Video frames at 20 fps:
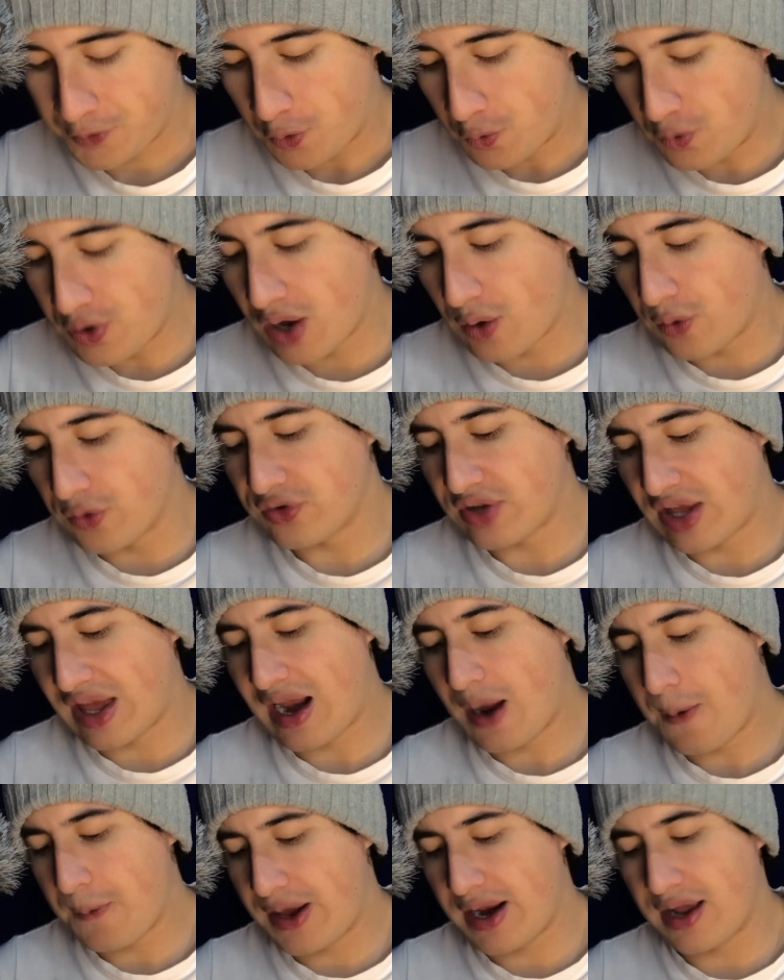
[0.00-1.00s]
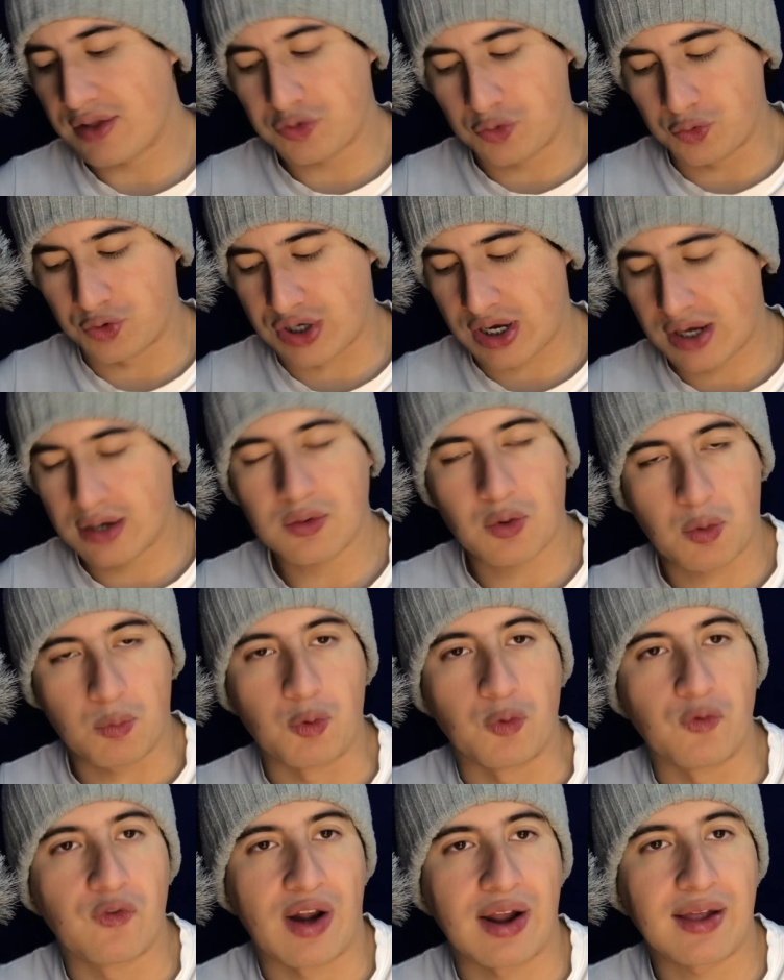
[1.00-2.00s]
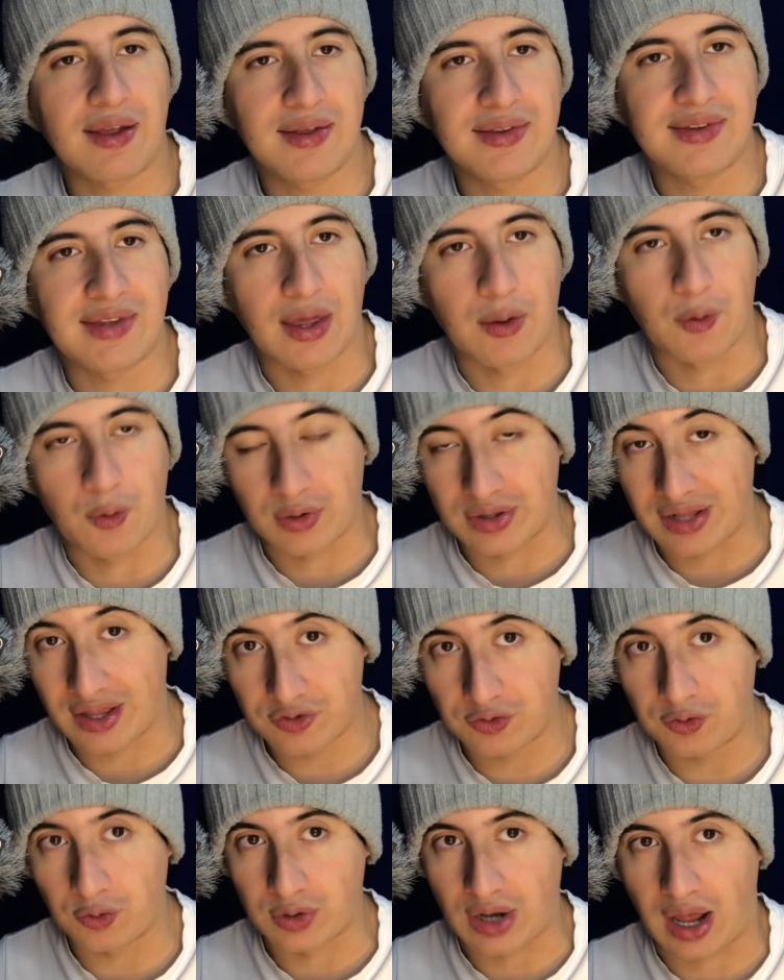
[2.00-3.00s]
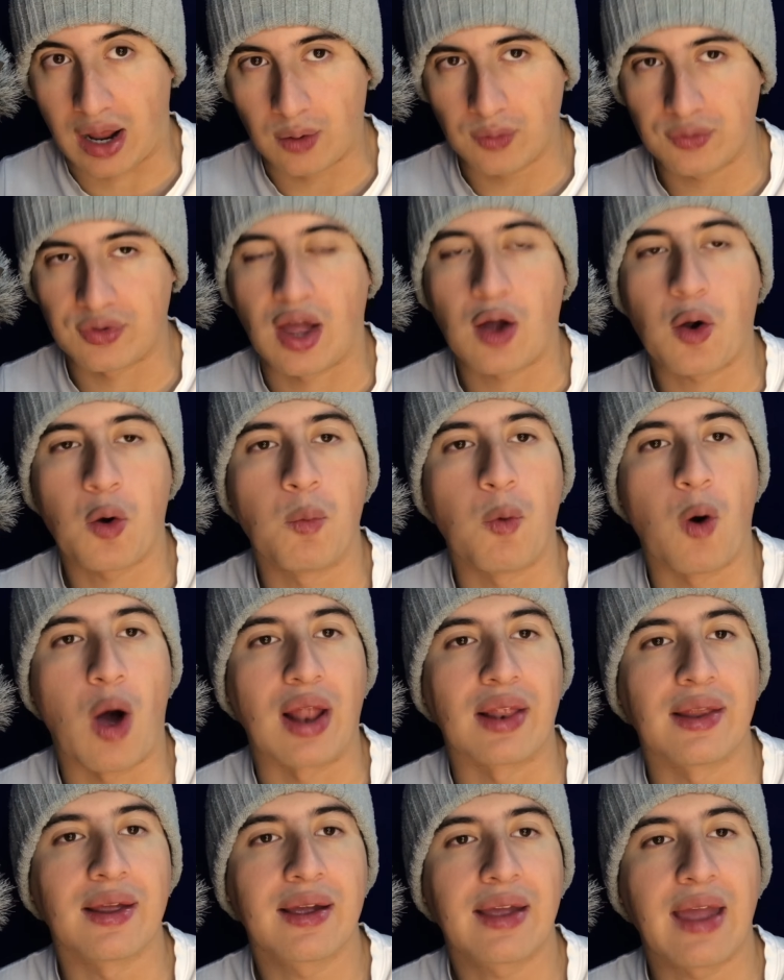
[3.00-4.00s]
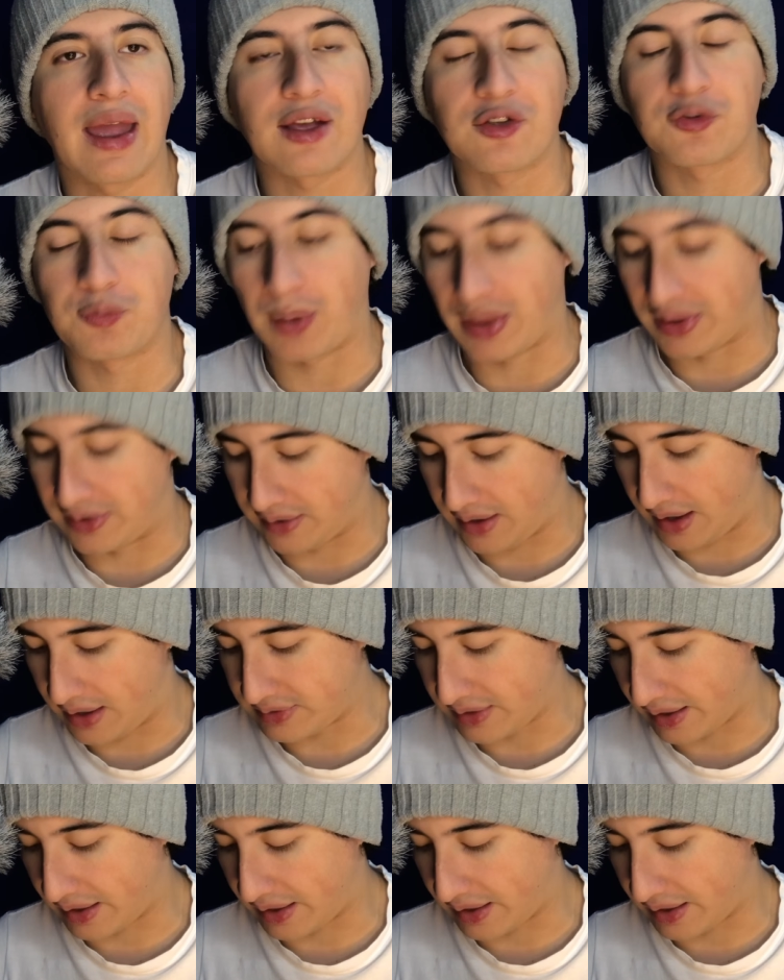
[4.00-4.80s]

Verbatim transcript: Una cosa era ver a tuya como un franquiciador nacional, o sea, como alguien que expedía